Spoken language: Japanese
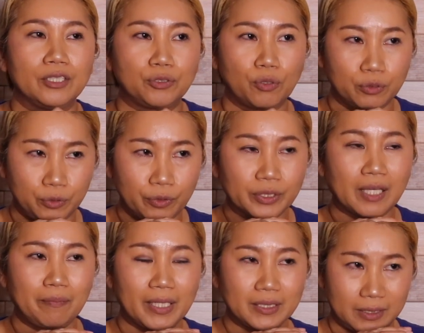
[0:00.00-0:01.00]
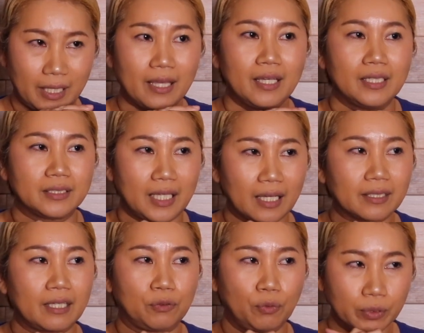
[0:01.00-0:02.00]
ショックを受けましてさ
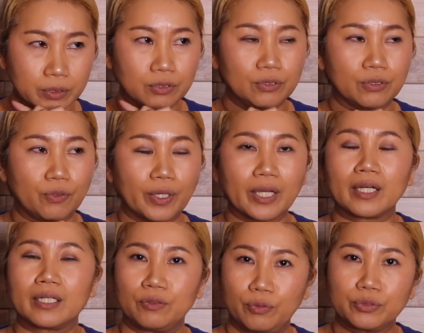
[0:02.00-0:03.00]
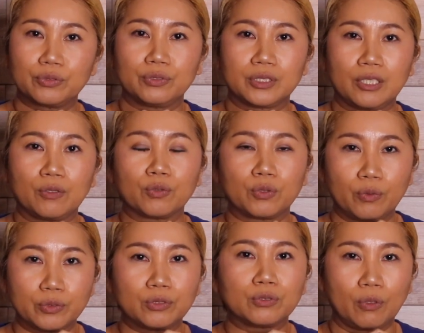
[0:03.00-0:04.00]
てどうするこれからどうするっていうこと
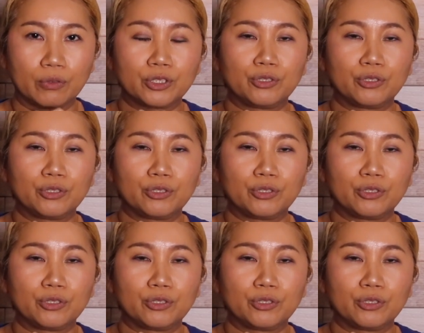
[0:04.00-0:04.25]
をずっと